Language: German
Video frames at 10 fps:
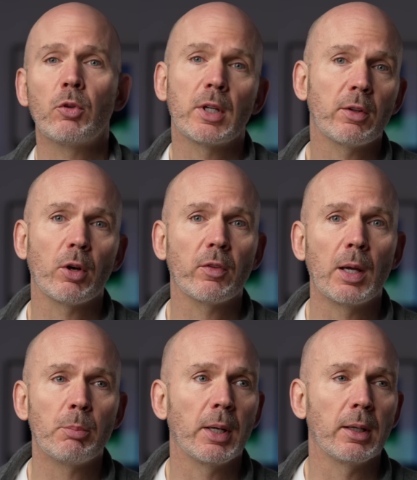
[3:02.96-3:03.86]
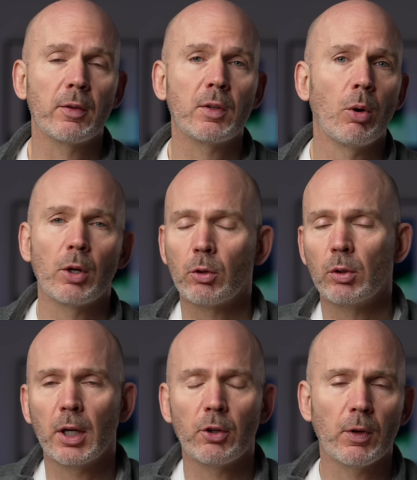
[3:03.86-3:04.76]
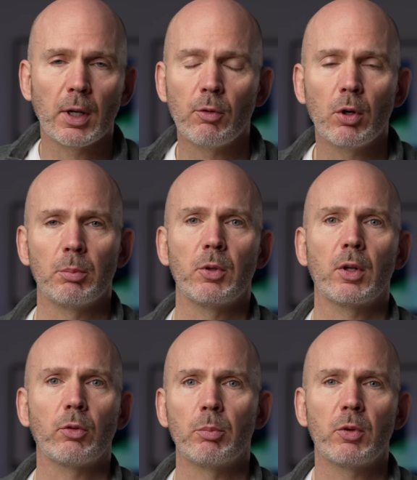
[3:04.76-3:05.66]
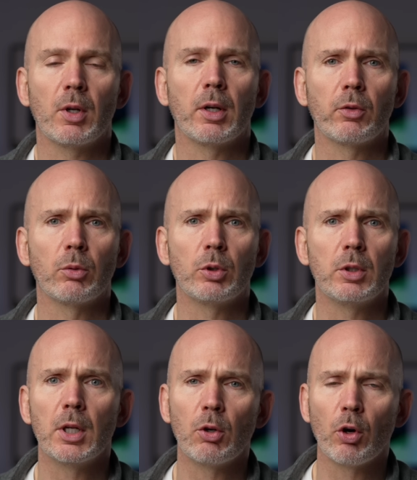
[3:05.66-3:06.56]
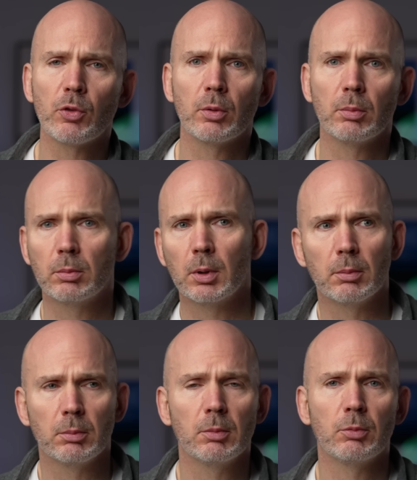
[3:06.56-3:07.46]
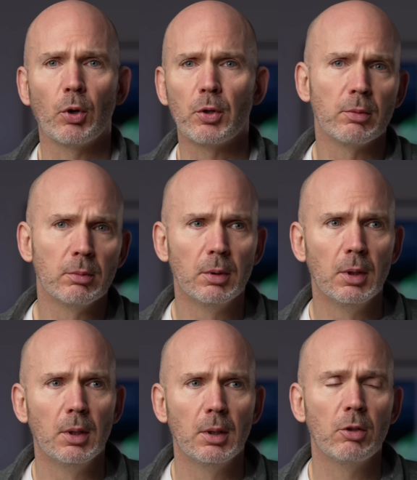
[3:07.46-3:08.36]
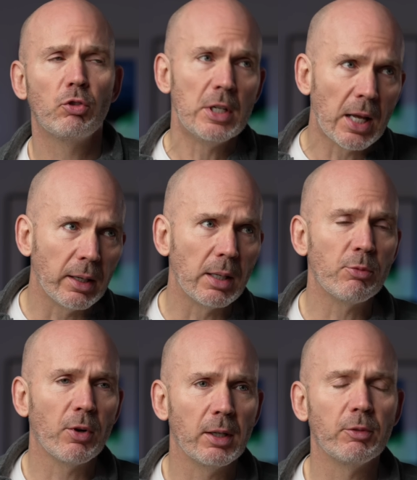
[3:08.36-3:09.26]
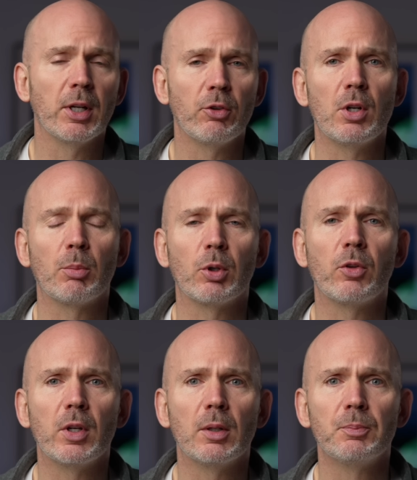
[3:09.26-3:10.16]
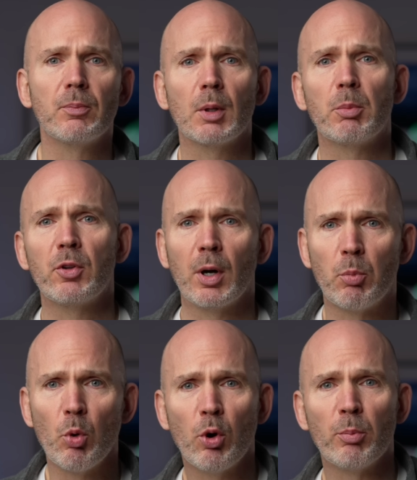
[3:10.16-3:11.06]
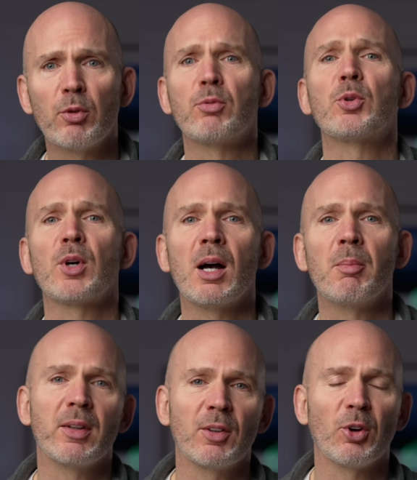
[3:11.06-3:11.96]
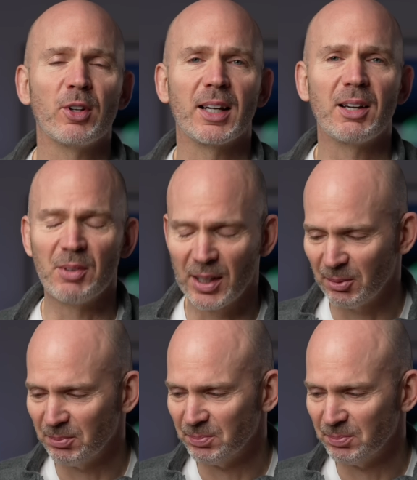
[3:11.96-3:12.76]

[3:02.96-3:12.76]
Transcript: ich jetzt auch was einpendeln. Das dauert natürlich ein, zwei, drei Wochen, bis das so ein bisschen alles routiniert läuft. Von China in dem Fall, wird ja in China produziert, bis nach Bochum zu Fotohama ist ja doch ein langer Weg.